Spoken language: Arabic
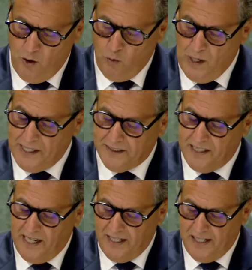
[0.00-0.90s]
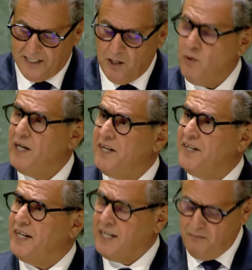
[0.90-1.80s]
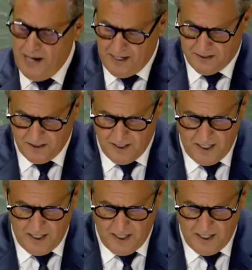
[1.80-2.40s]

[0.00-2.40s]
وأدى إلى توالي النكبات